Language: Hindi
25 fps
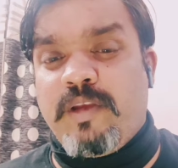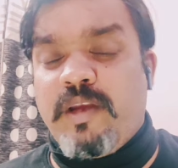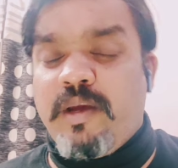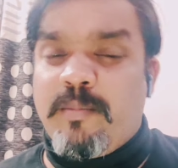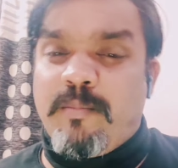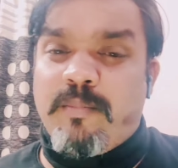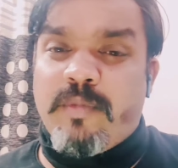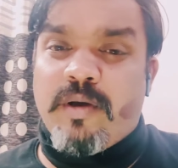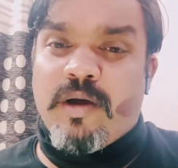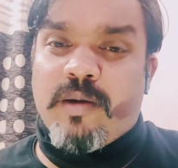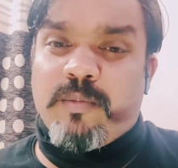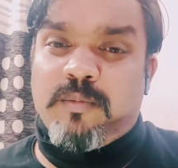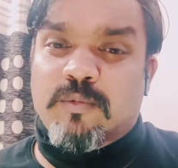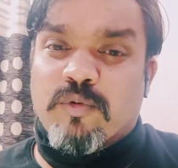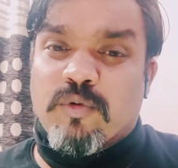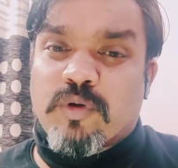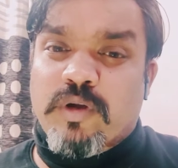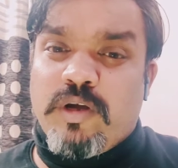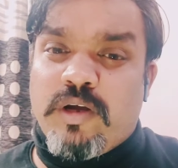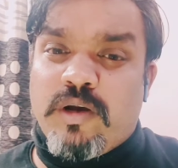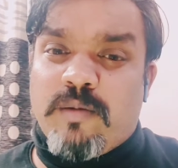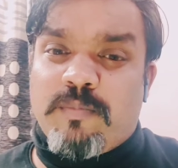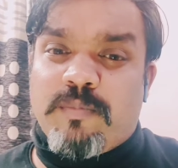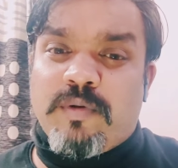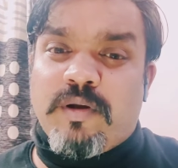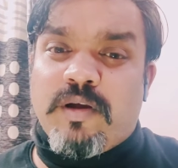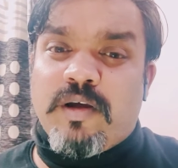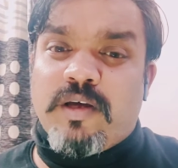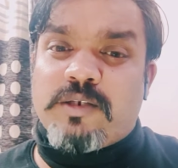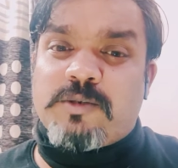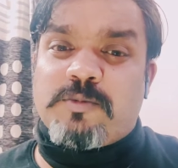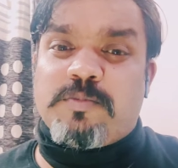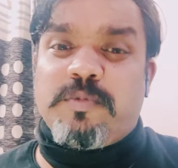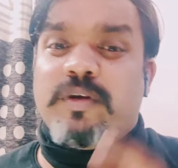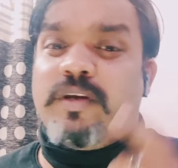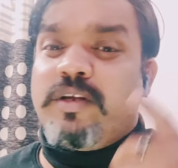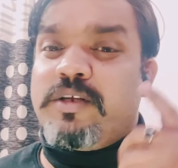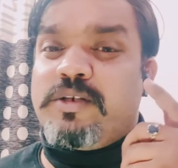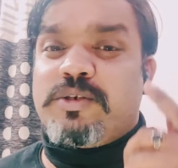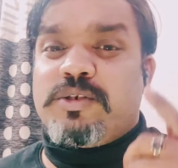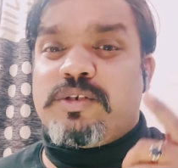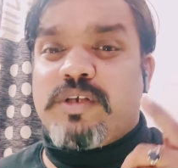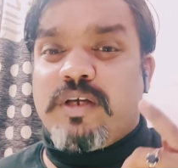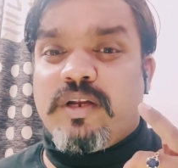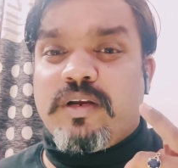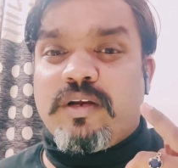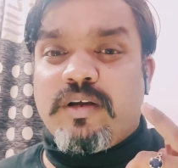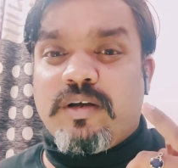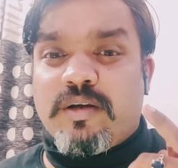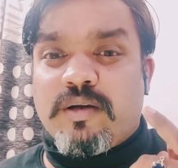ये मैं आपको एक अपना एक्सपीरियंस
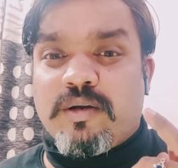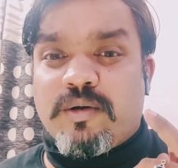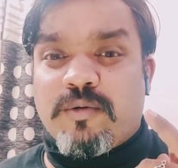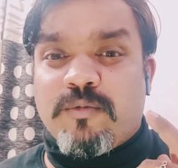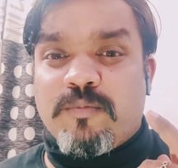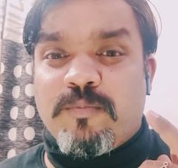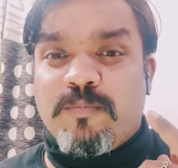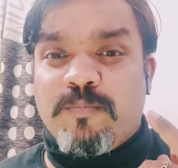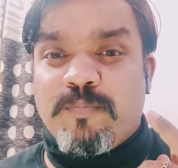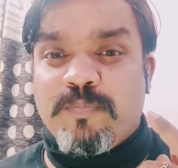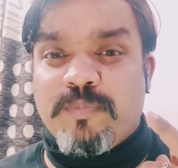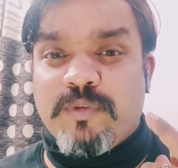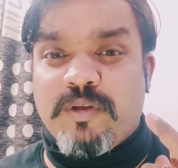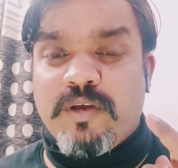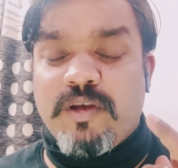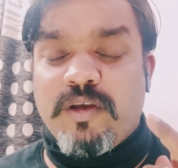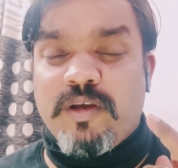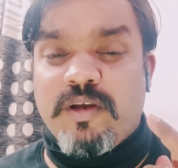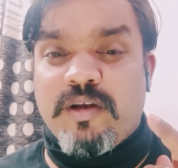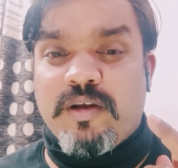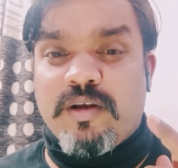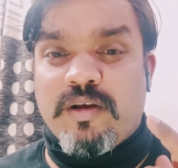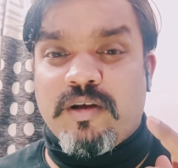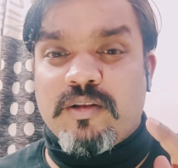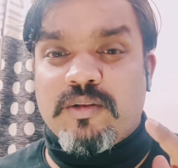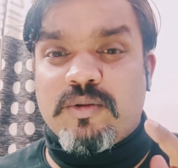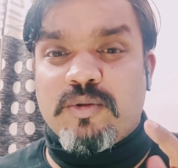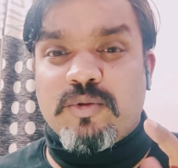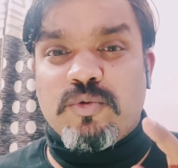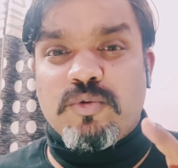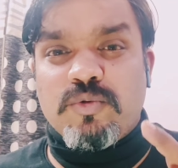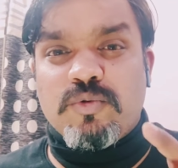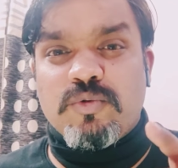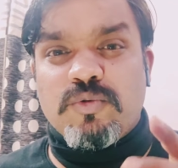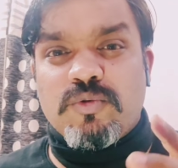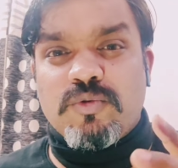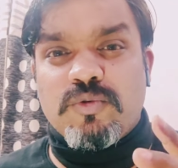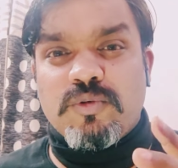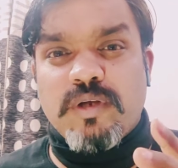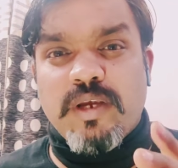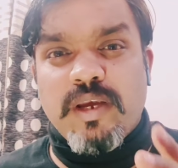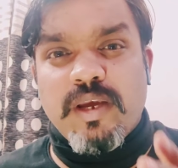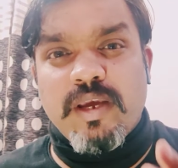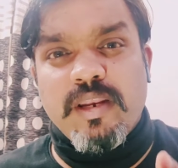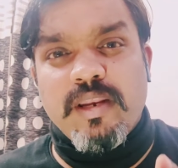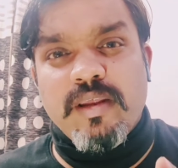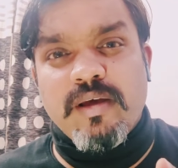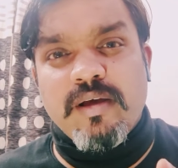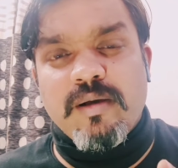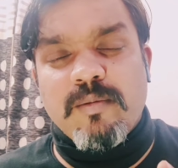शेयर कर रहा हूँ ठीक है ना तो
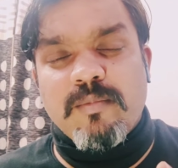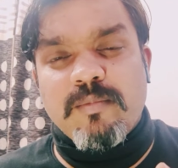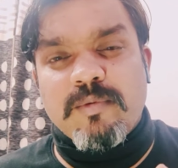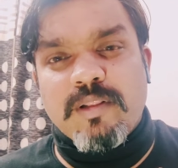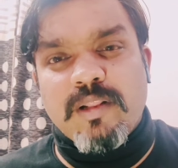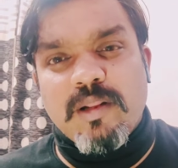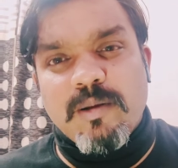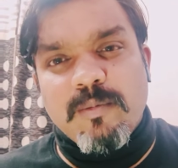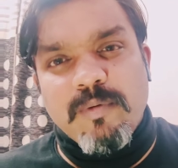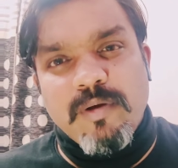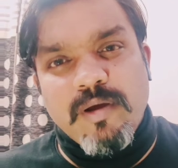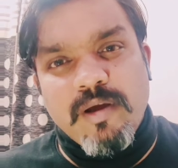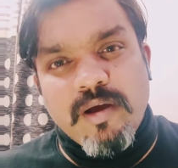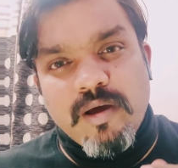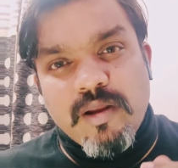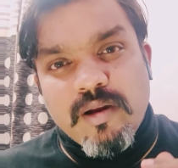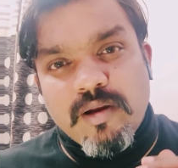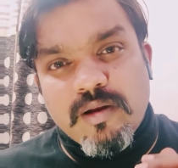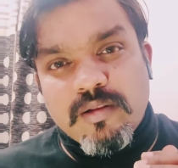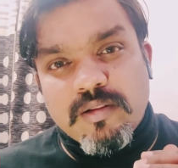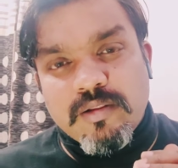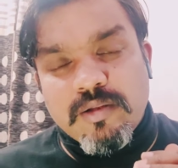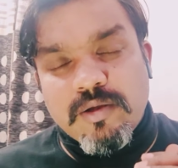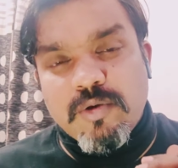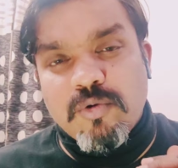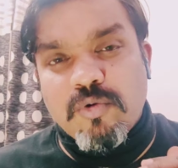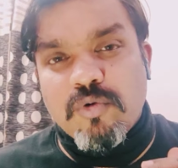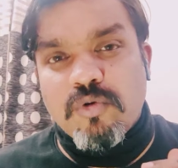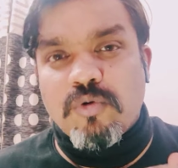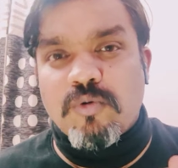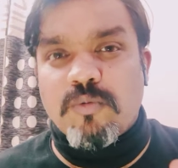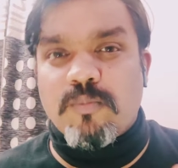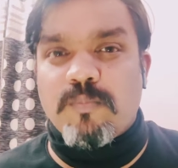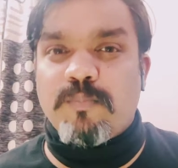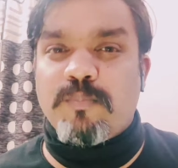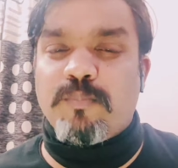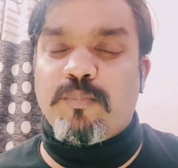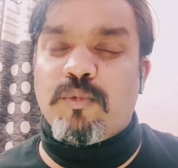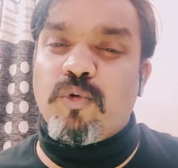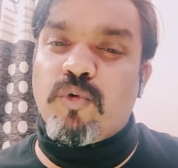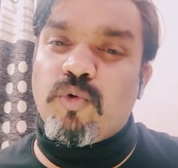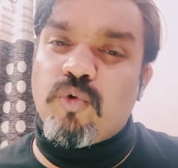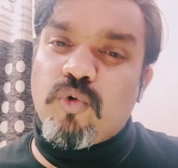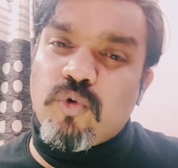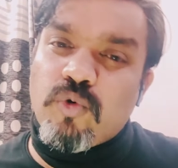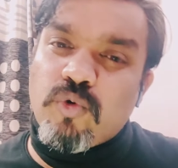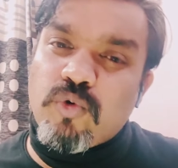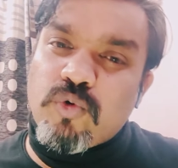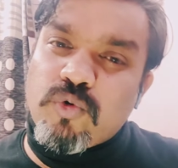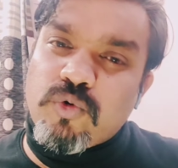कहने का मतलब है यार देखो
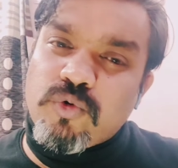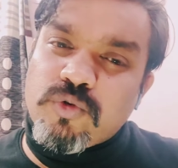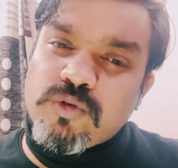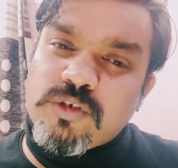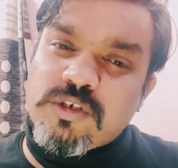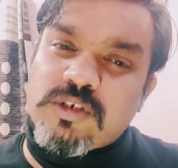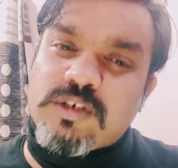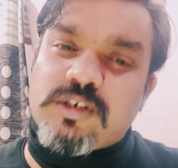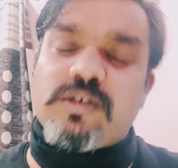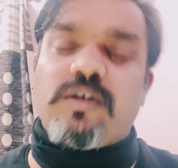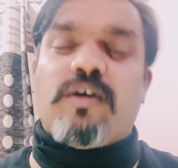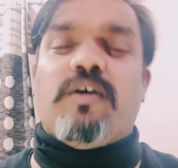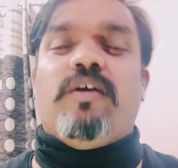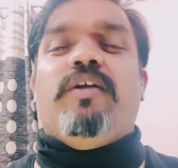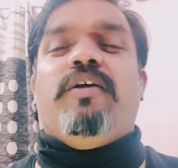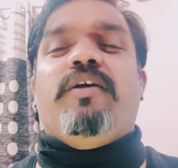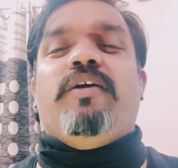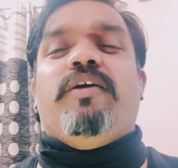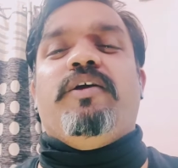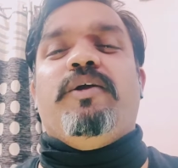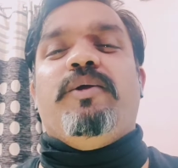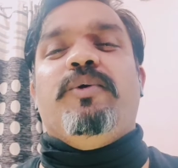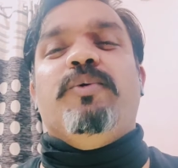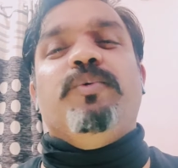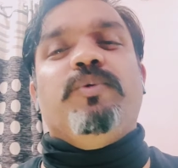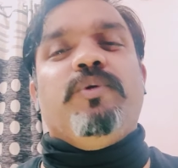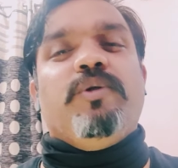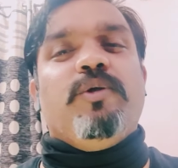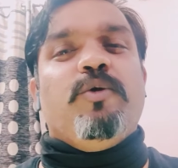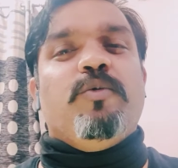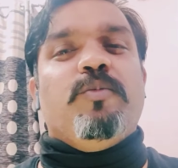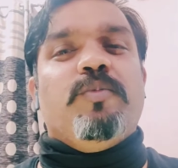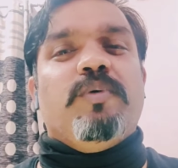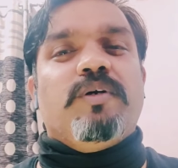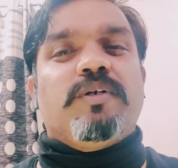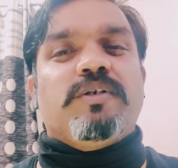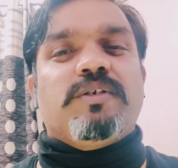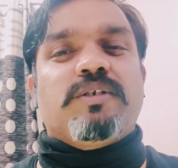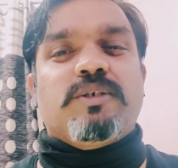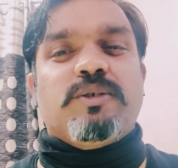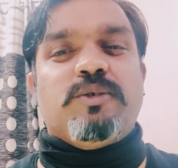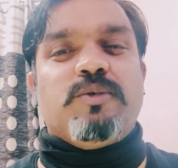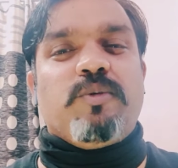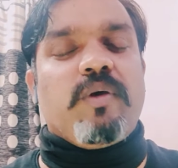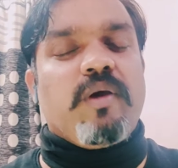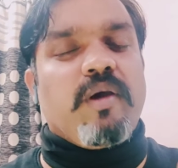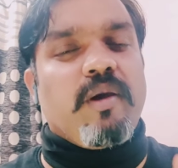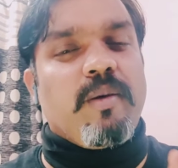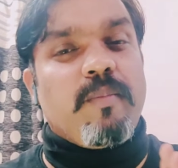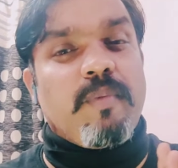बहुत सारे यूट्यूबर्स
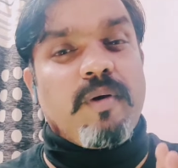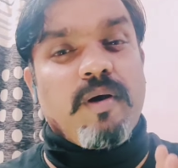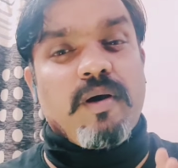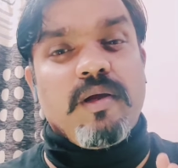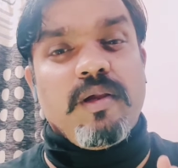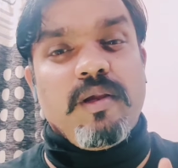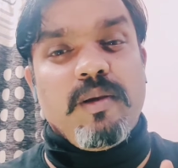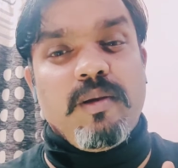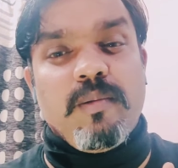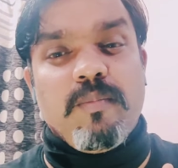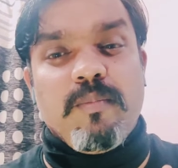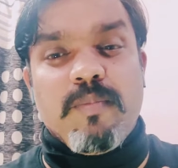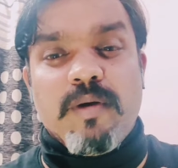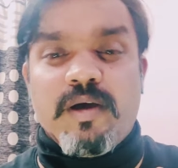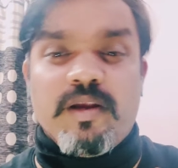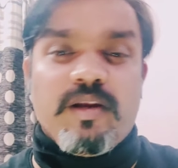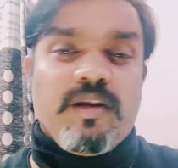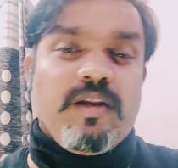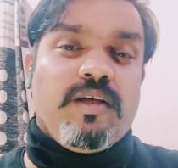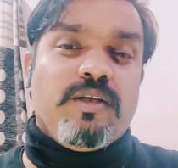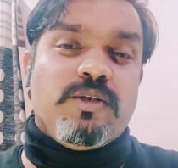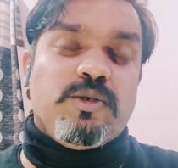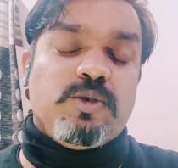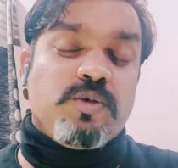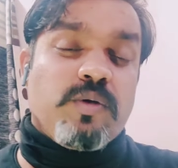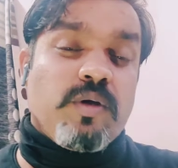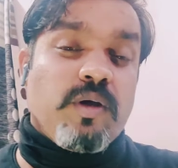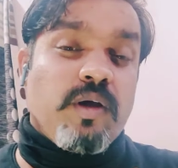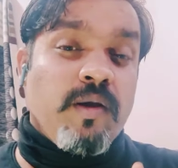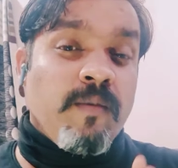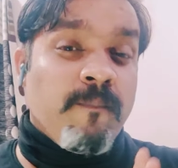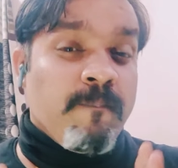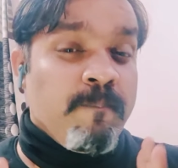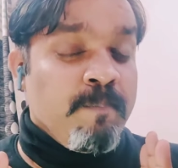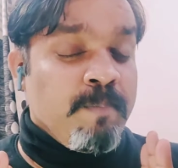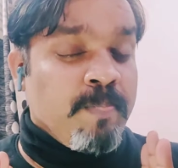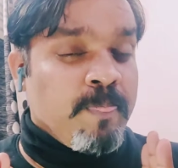जो है भाई बहने जो है